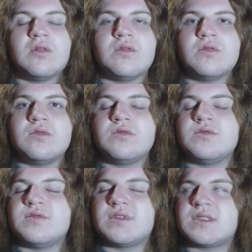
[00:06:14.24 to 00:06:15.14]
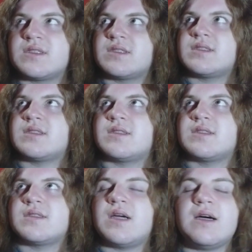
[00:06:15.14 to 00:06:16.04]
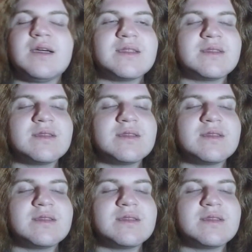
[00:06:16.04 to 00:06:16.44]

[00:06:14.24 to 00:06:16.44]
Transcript: os ai,